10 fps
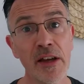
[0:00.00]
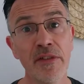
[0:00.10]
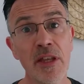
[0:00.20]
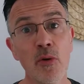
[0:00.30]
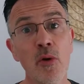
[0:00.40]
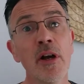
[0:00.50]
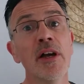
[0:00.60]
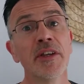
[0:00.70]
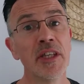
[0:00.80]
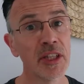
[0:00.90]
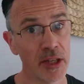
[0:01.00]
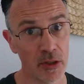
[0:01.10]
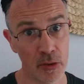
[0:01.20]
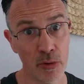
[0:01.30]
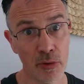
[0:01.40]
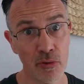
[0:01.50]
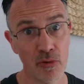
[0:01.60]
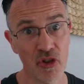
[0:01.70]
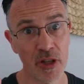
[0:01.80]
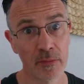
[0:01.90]
la vidéo qui traite de ce
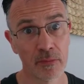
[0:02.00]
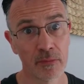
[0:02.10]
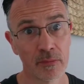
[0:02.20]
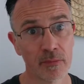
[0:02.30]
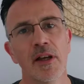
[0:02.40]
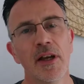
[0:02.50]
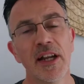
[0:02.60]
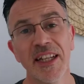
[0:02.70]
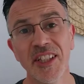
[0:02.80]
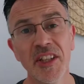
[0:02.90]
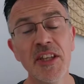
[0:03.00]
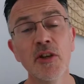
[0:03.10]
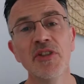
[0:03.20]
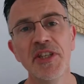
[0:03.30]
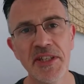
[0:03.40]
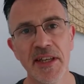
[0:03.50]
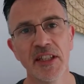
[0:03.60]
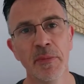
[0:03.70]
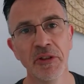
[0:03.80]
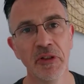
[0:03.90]
sujet. La technique
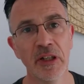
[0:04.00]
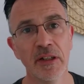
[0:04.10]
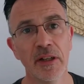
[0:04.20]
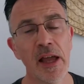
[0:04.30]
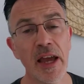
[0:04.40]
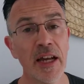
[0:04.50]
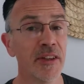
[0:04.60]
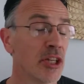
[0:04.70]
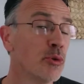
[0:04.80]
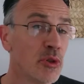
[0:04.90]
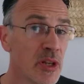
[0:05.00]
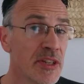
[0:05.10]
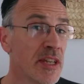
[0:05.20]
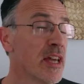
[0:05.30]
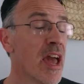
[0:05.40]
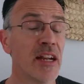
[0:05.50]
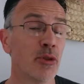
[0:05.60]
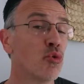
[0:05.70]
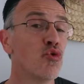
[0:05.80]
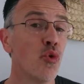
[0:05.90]
17 maintenant. Elle a été utilisée, elle
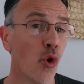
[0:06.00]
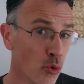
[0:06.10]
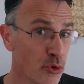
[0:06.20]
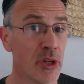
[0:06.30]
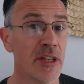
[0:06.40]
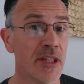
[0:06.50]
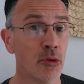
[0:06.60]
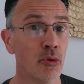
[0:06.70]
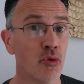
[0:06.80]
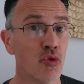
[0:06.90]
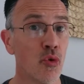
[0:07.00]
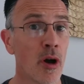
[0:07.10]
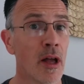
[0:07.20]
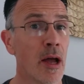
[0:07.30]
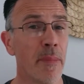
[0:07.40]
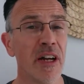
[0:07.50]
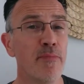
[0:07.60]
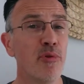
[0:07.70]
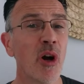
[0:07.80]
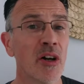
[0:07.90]
est toujours utilisée de nos jours par les
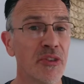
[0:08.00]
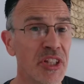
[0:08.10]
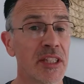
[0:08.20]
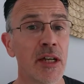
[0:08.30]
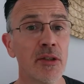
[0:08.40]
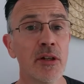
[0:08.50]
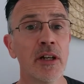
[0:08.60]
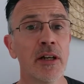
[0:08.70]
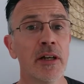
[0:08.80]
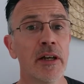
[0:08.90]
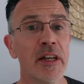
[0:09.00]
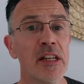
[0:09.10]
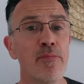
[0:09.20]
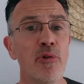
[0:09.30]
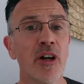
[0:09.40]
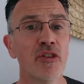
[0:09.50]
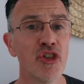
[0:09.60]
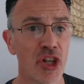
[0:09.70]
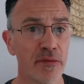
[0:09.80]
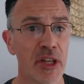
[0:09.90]
plus grands dictateurs et les plus grands
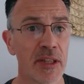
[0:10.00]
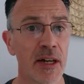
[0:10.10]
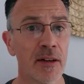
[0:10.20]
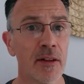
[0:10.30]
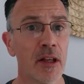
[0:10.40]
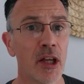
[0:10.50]
chefs d'État